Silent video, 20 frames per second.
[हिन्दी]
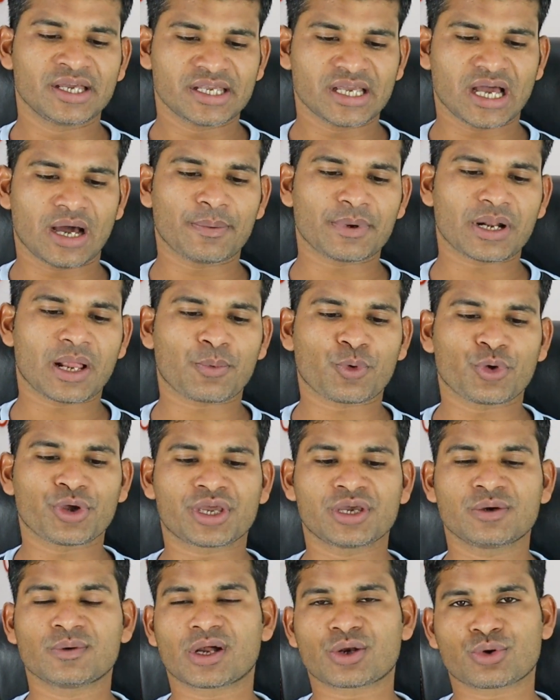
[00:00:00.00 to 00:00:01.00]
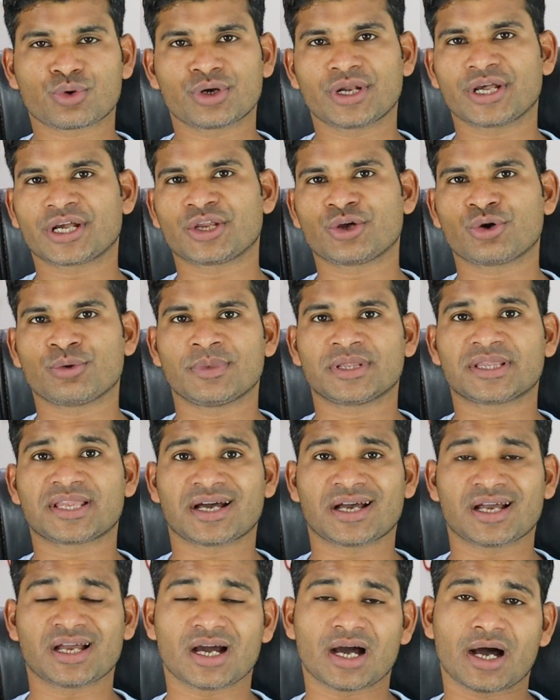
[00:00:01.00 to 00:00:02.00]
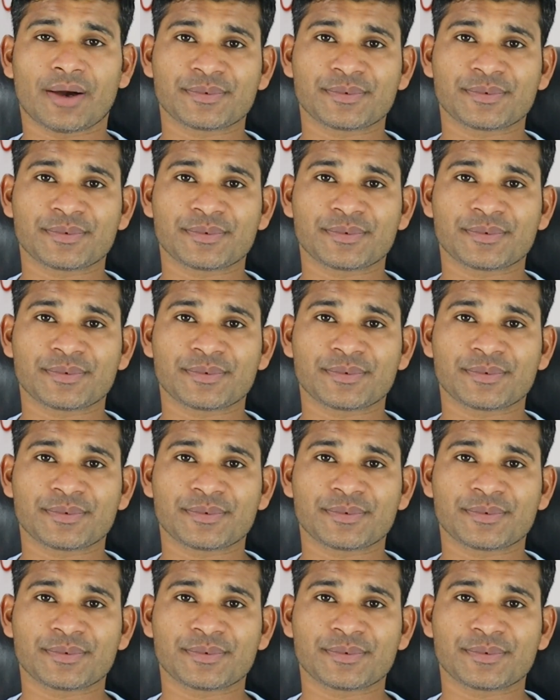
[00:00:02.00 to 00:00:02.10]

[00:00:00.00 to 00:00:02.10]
यहाँ पर आपको एक क्यू कोड देखने को मिलता है